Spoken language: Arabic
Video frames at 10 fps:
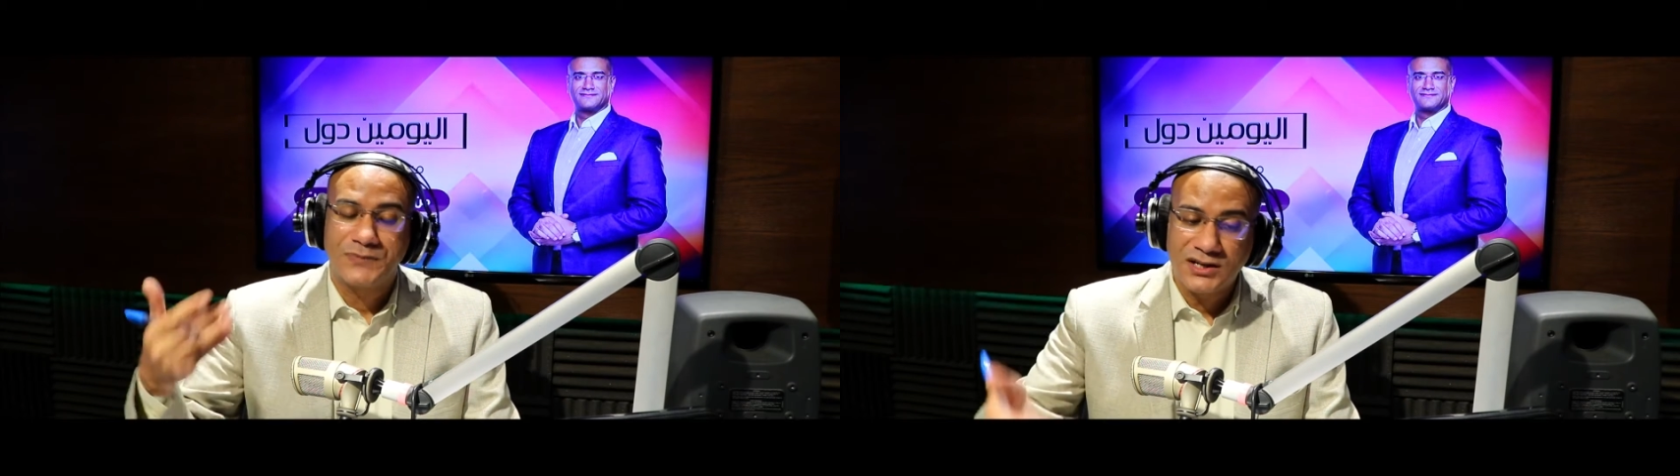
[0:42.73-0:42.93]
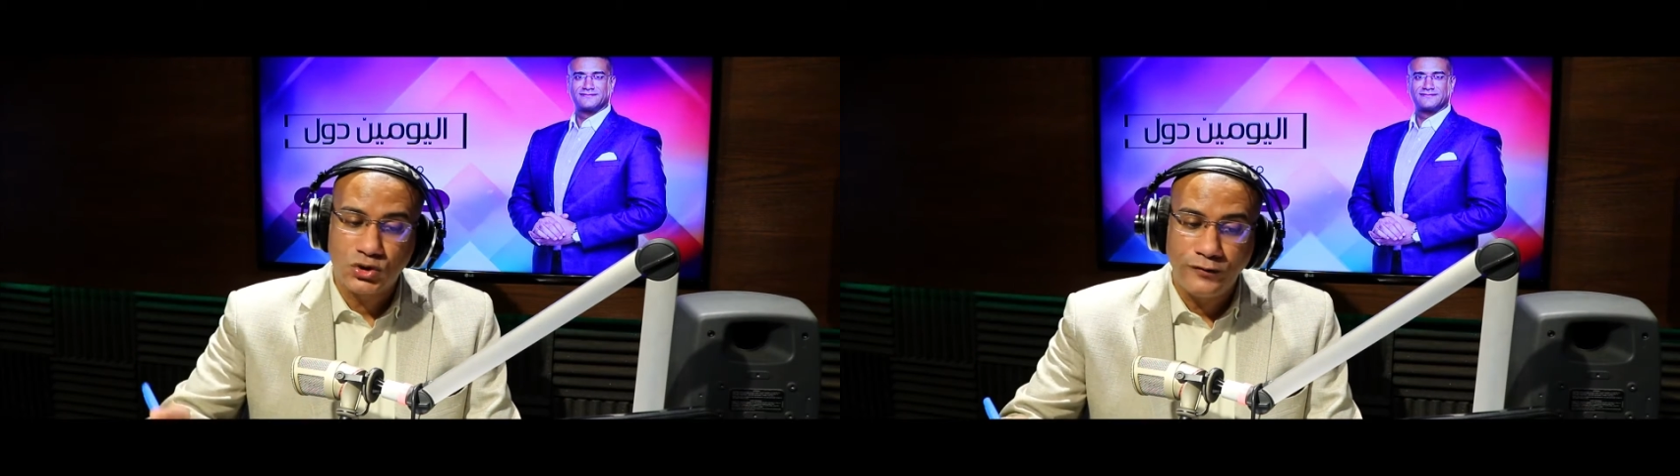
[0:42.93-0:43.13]

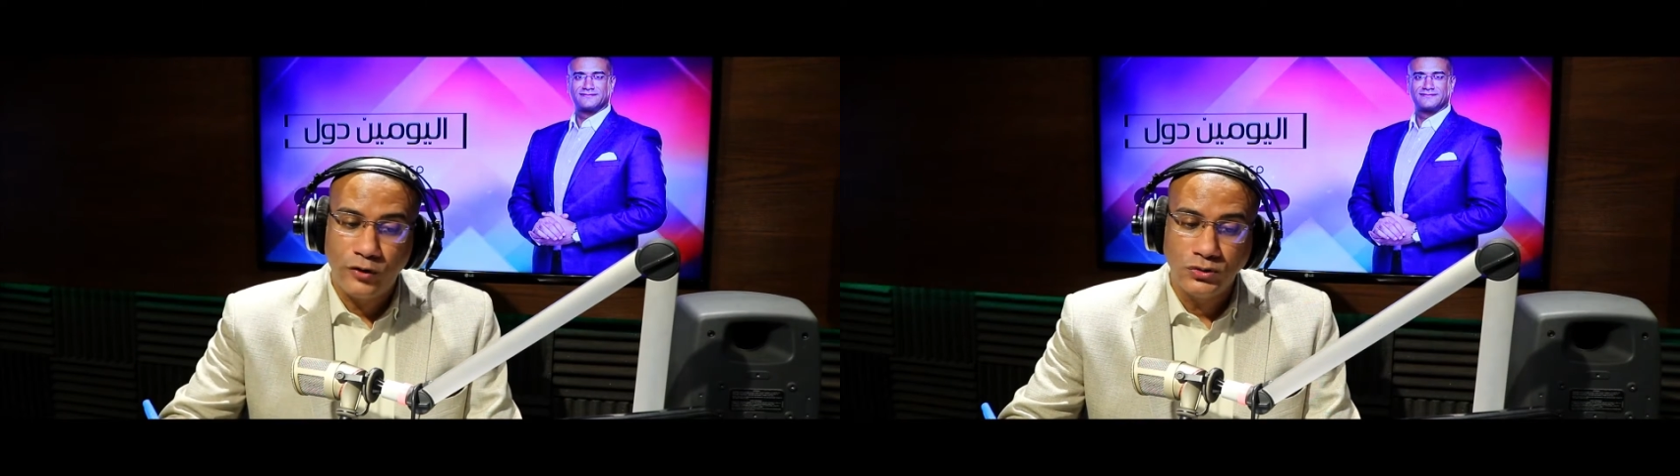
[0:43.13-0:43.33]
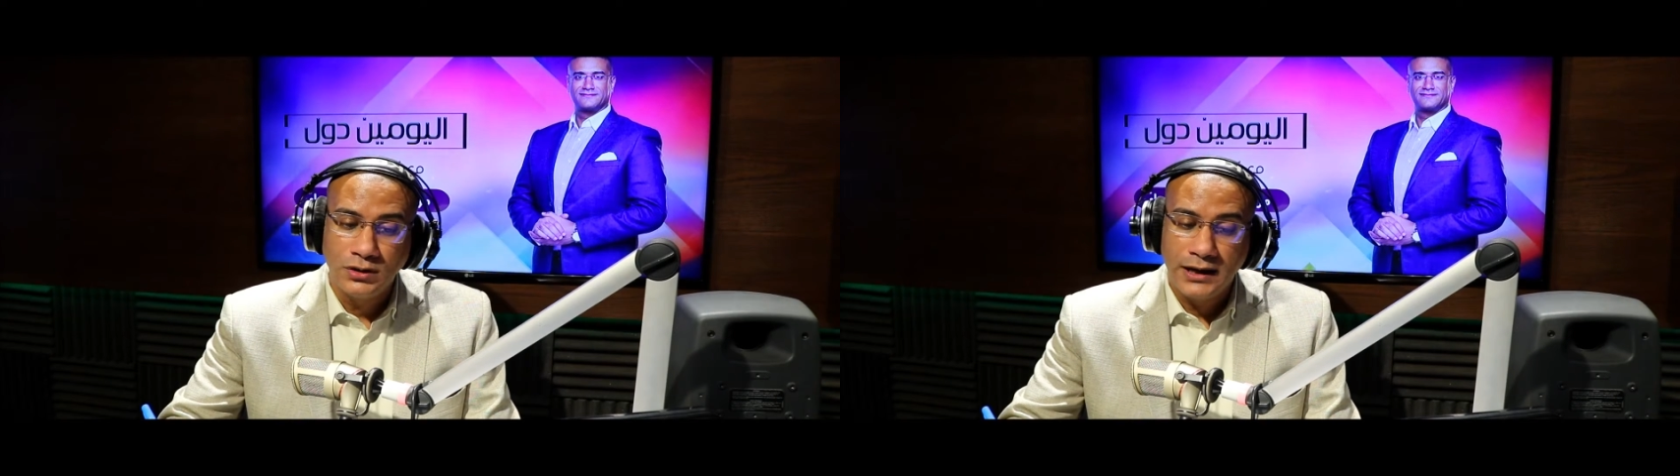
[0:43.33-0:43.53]

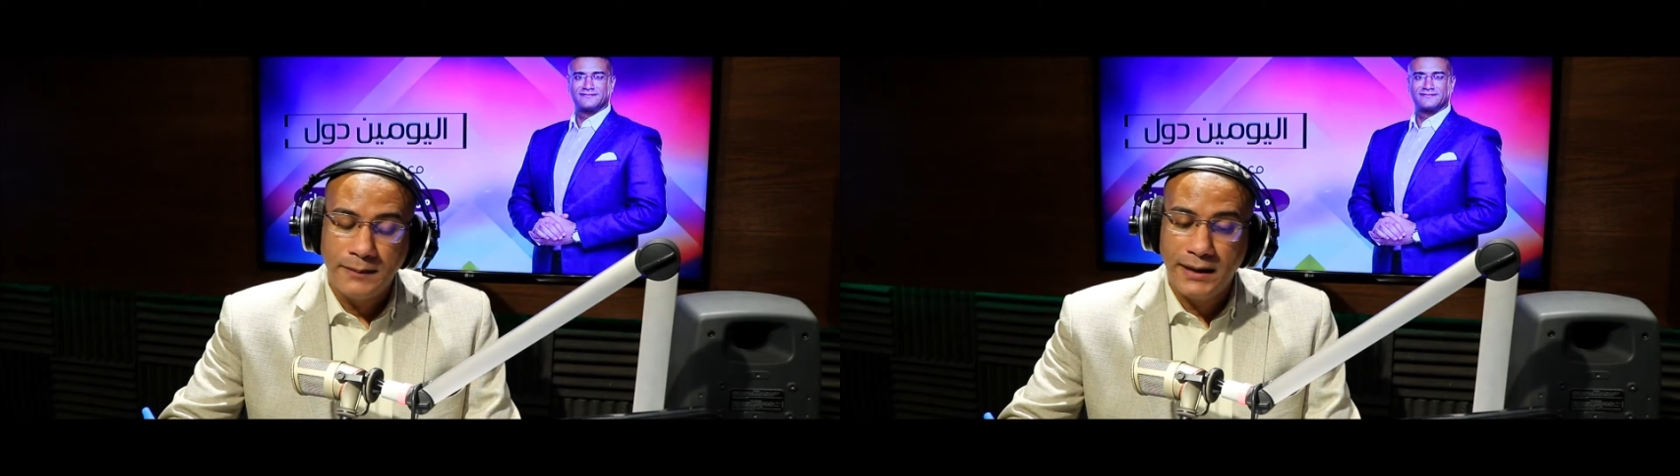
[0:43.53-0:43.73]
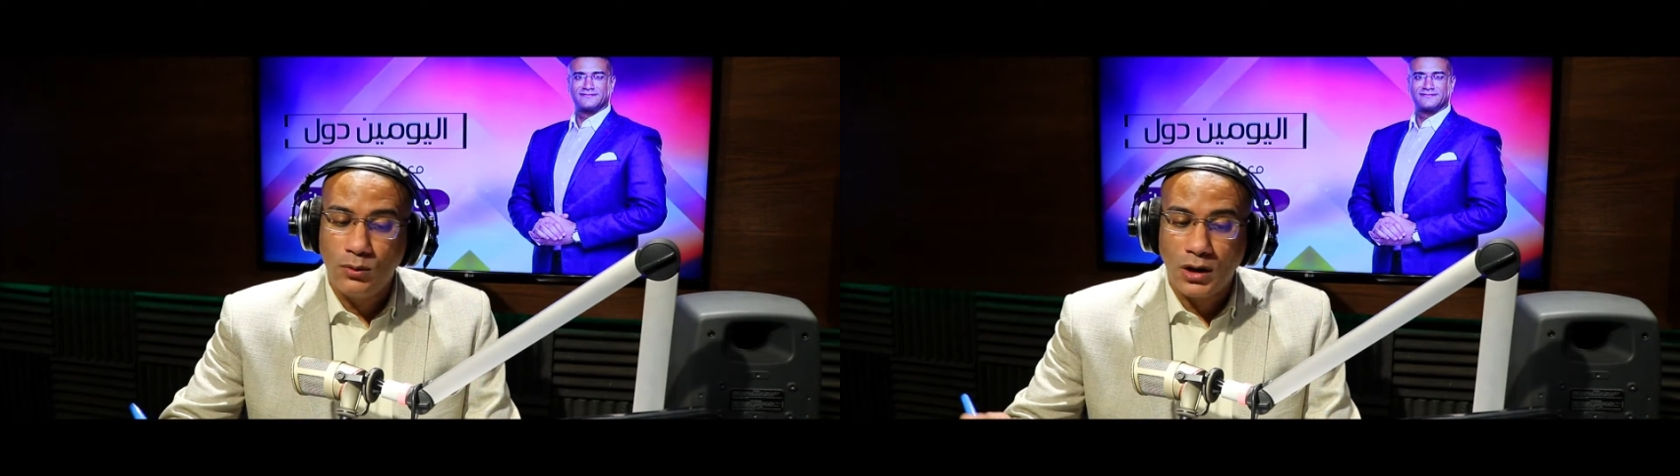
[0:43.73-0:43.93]
السفن
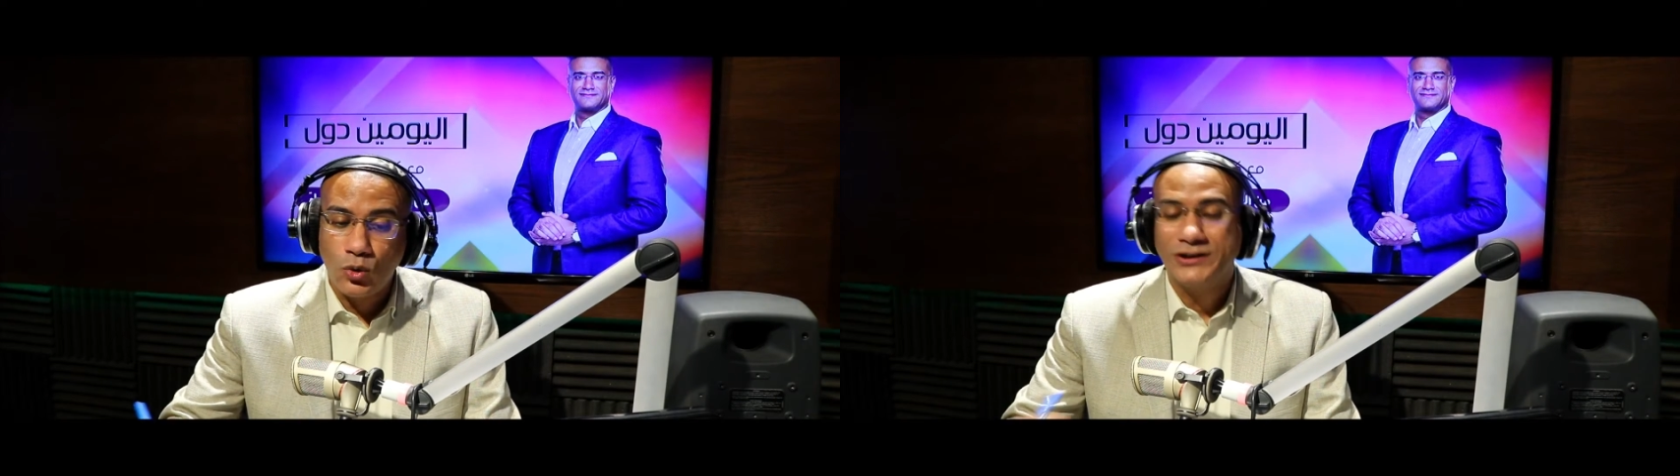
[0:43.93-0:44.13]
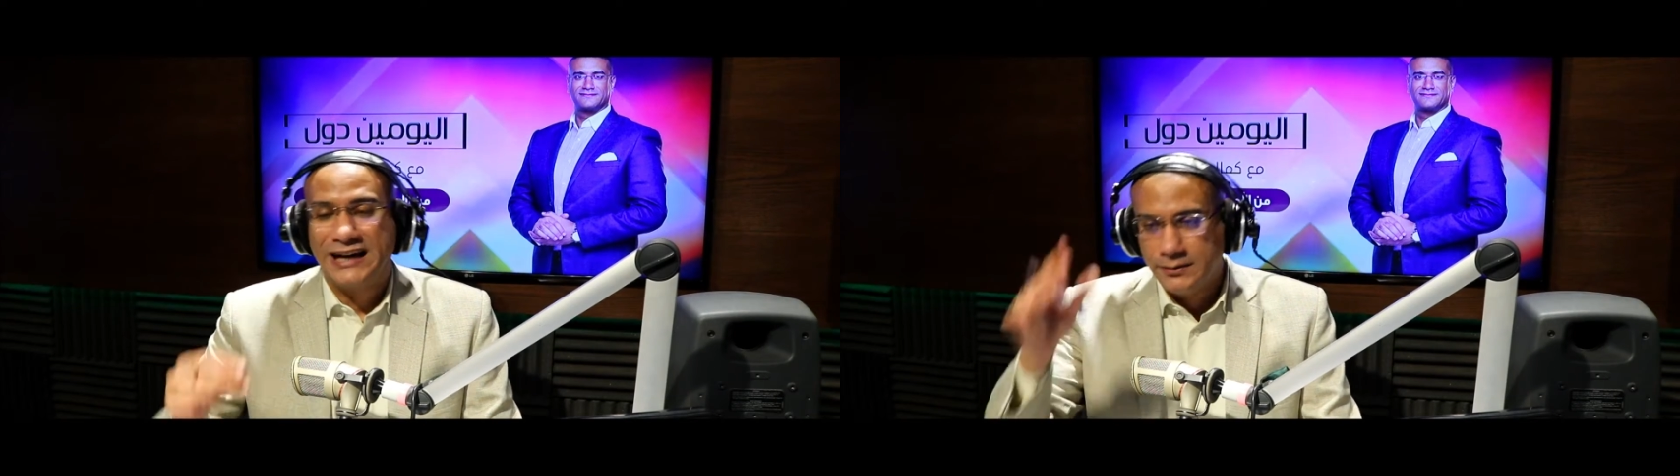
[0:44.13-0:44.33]

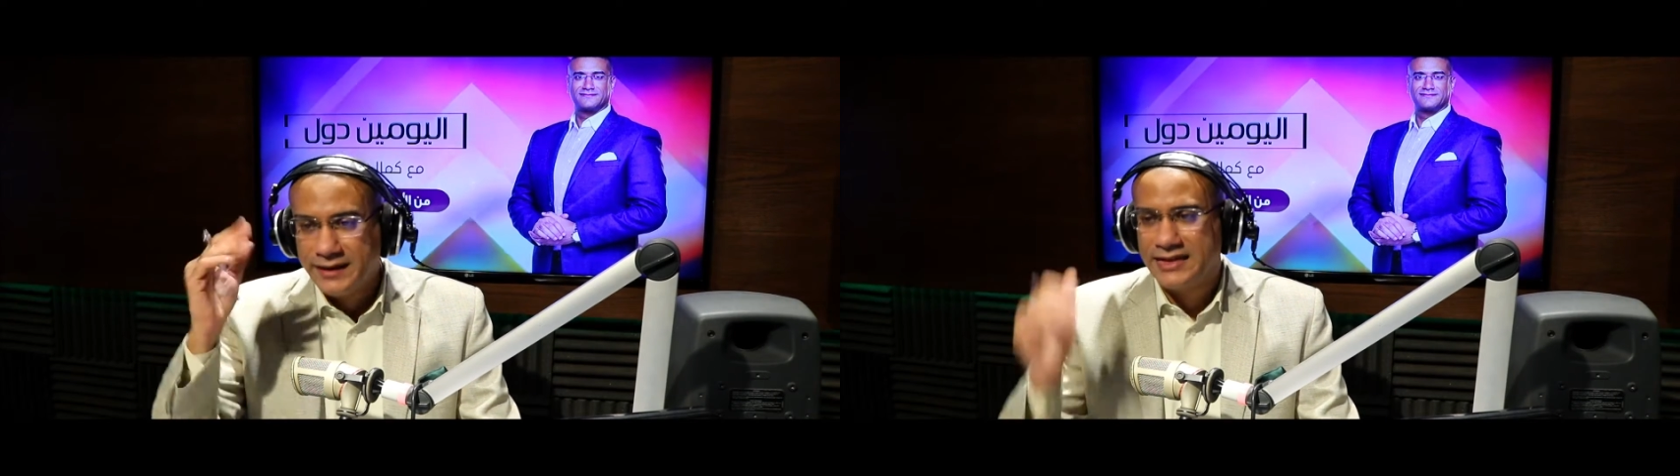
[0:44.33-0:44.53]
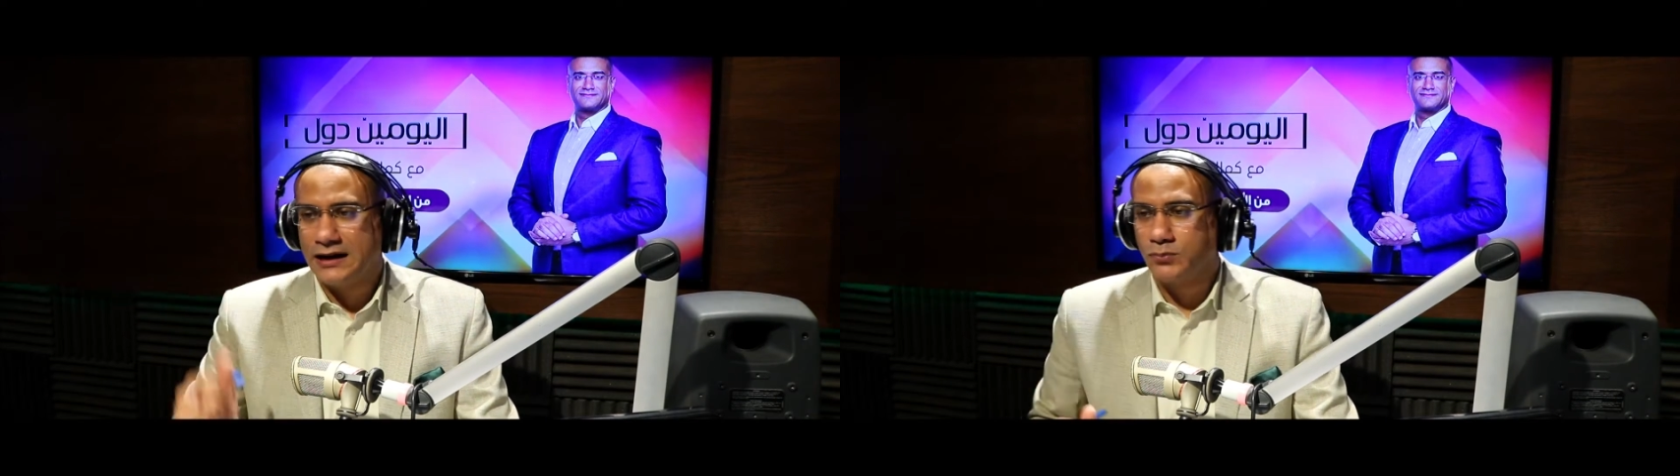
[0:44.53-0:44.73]
بالوقود يعني
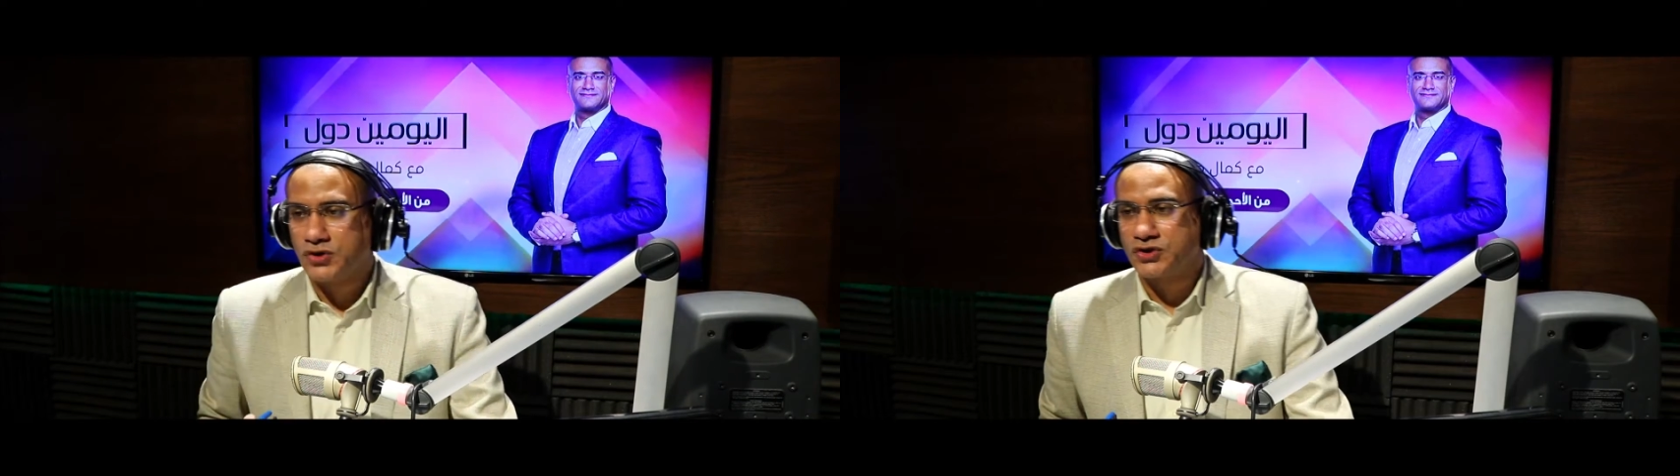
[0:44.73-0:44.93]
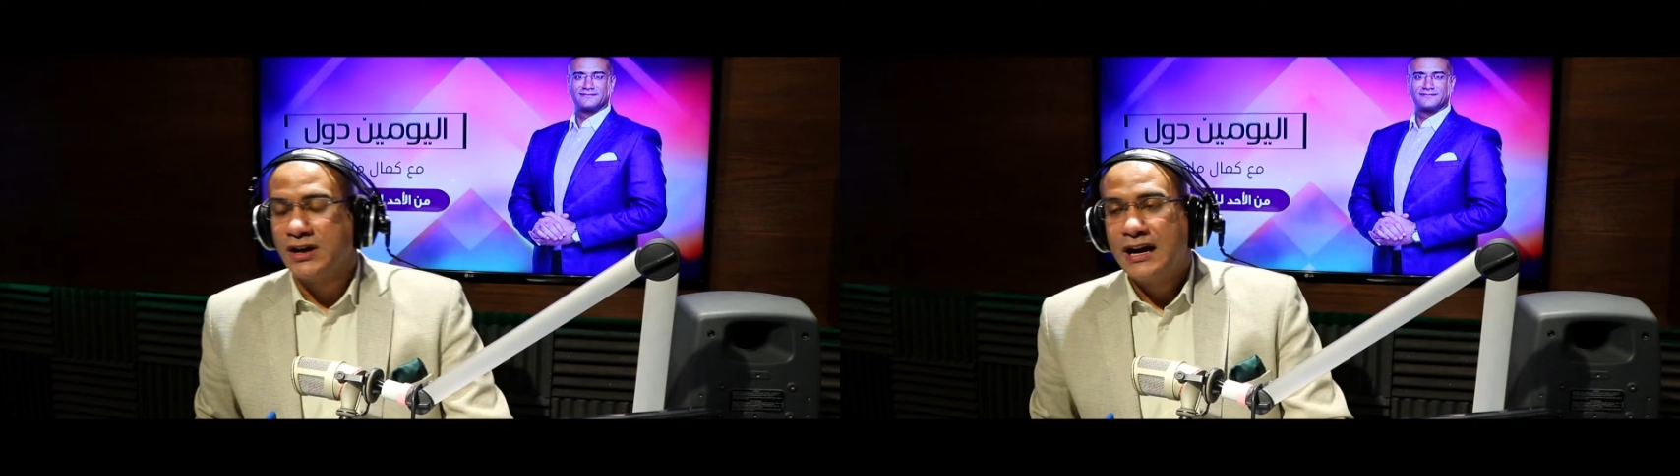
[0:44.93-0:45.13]
مثلا
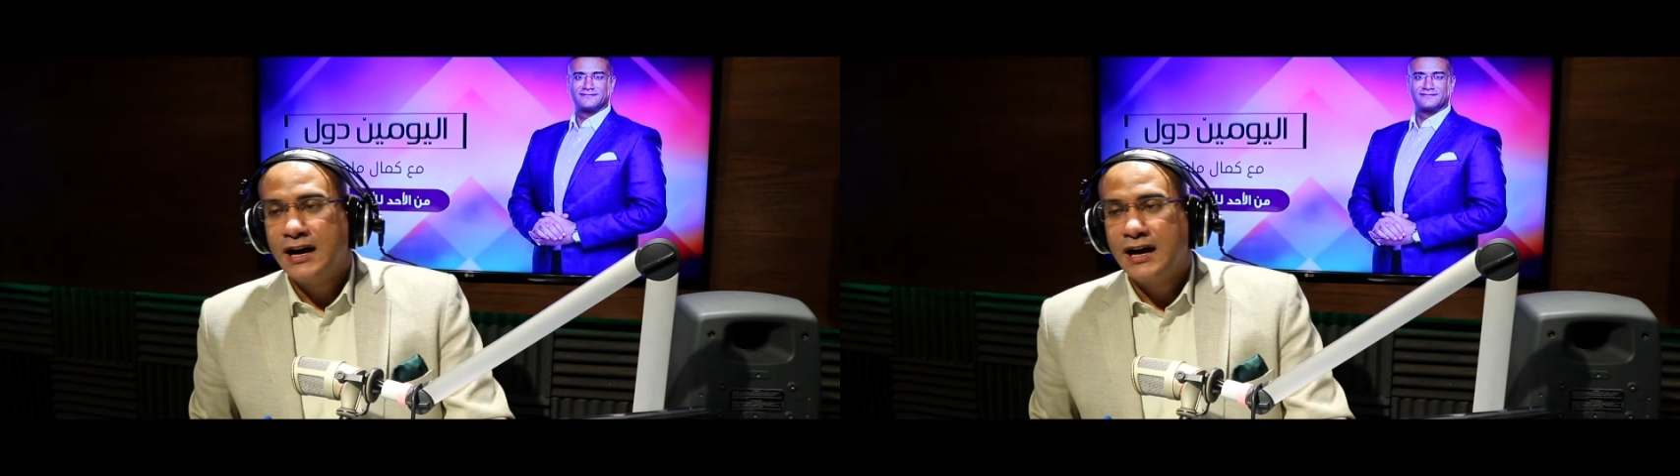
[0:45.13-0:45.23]
بص